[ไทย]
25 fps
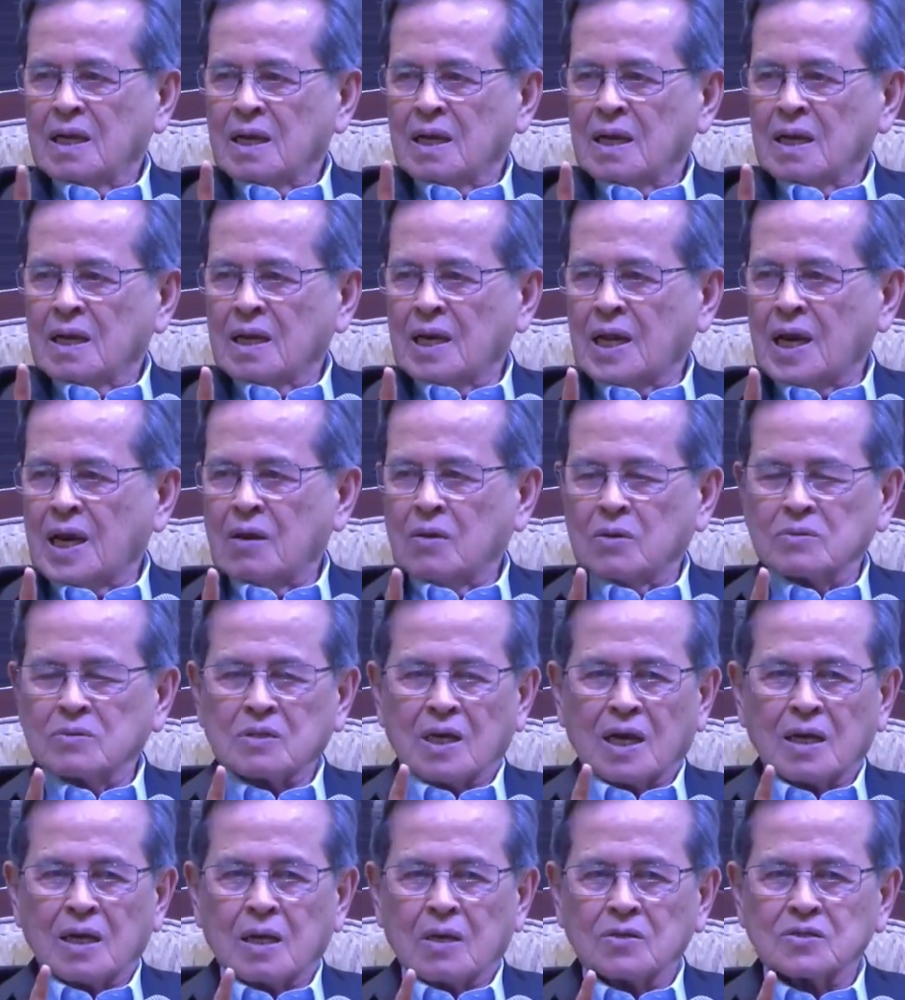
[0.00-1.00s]
เราถ้า
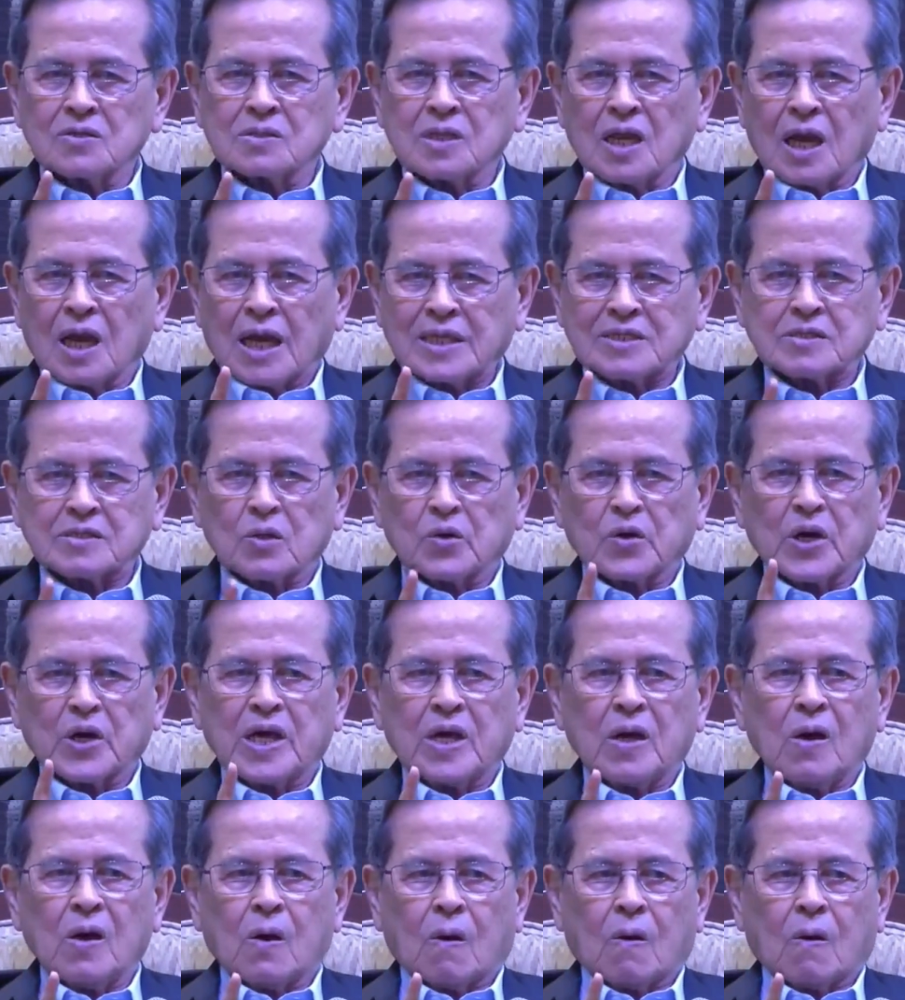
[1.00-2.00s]
เราสลัดตรงนี้อ
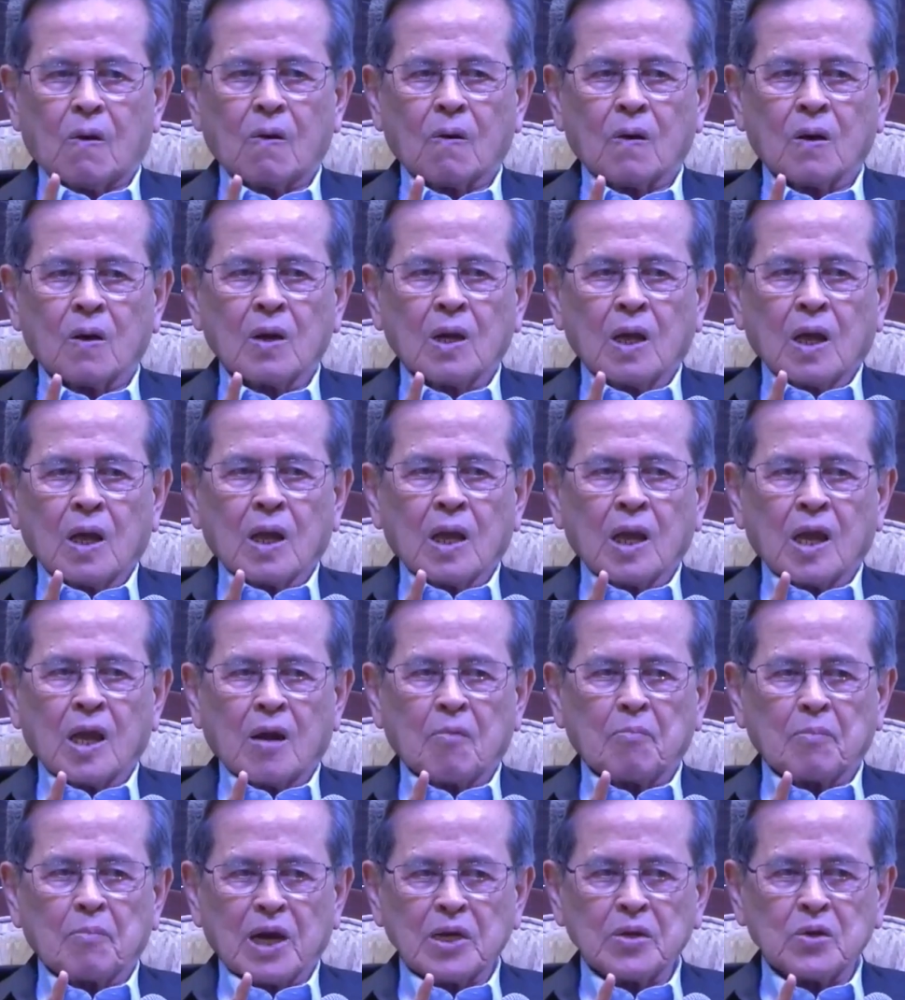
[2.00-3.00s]
อกแล้ว
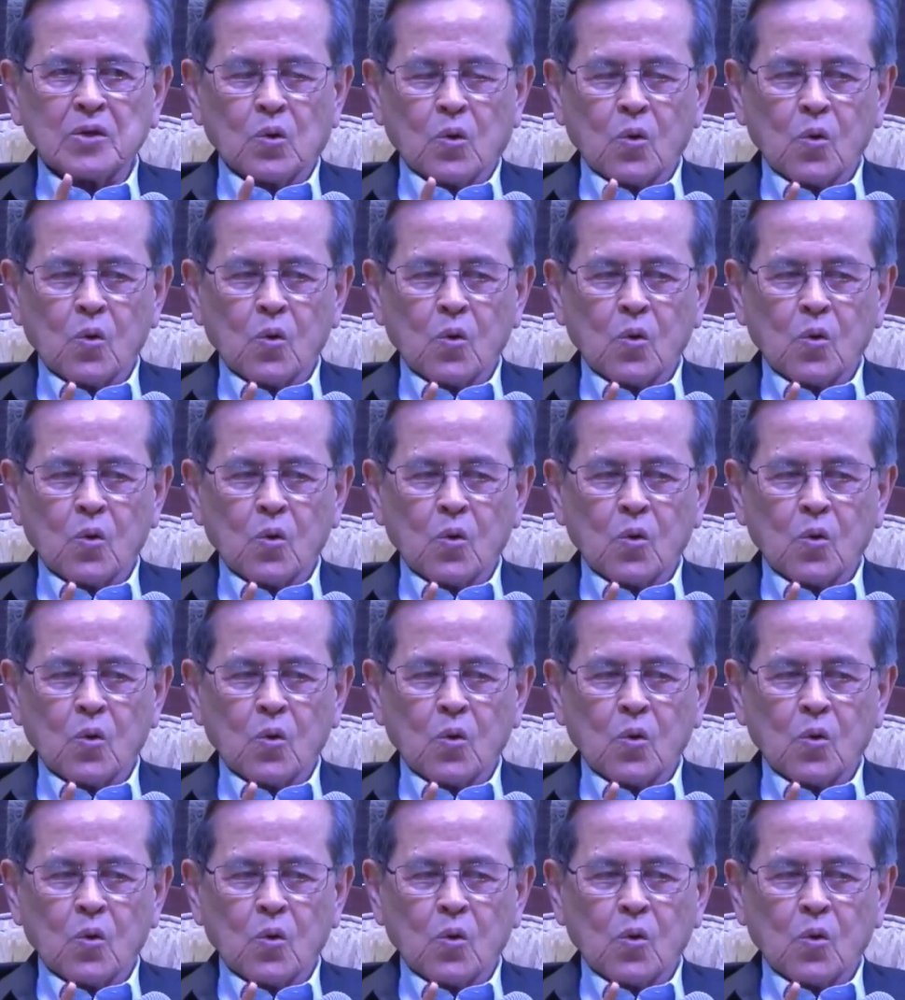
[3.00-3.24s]
มาดู